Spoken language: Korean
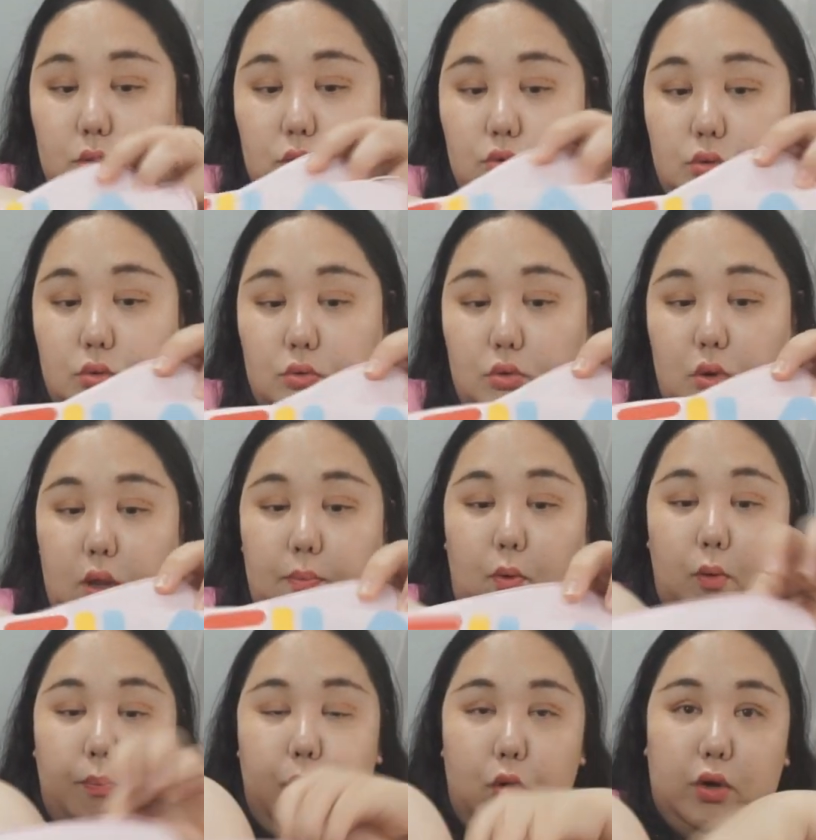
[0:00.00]
이 정도의
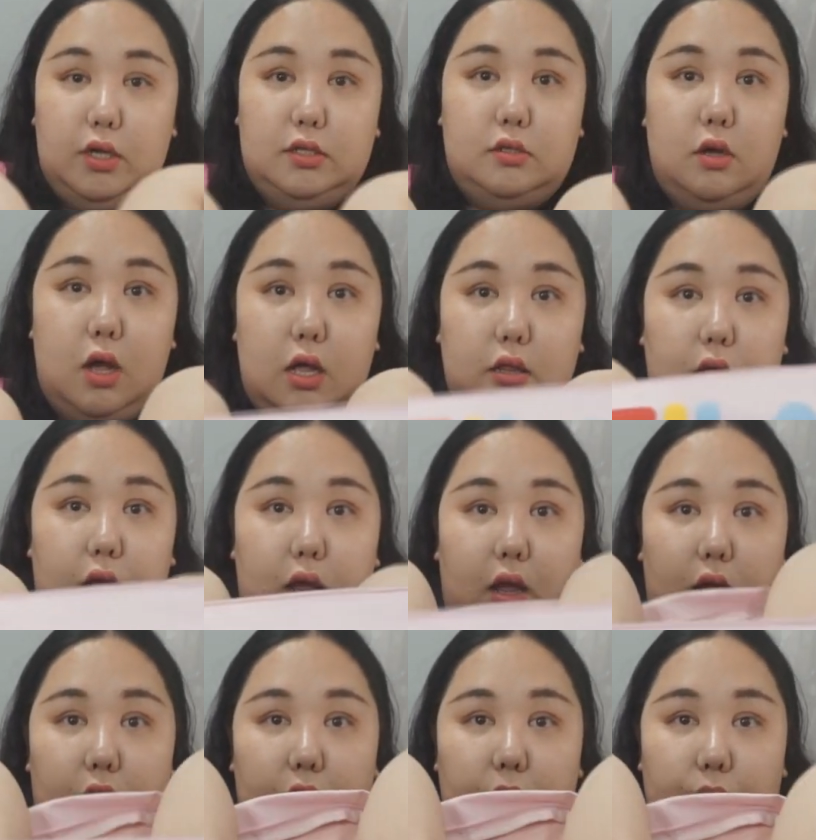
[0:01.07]
보폭이 있어요
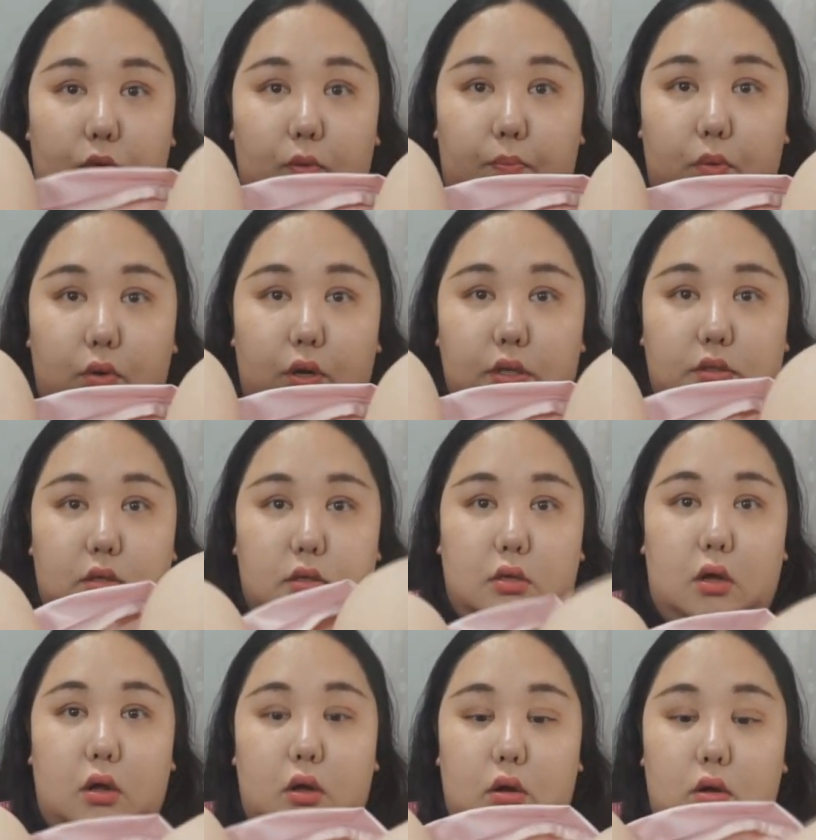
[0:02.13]
안에 보폭이
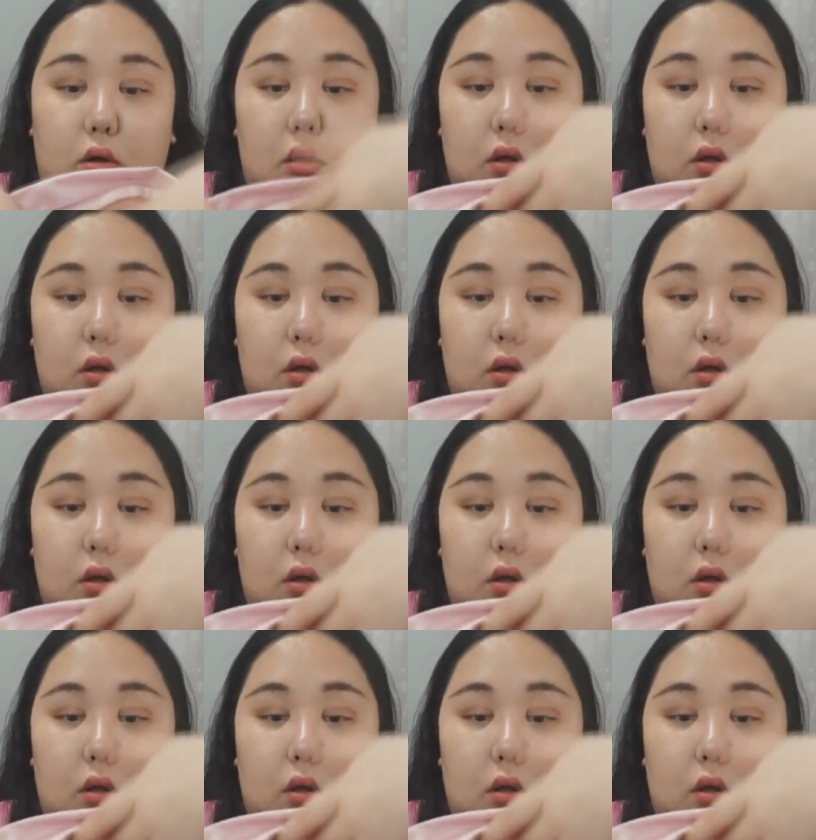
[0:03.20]
있어서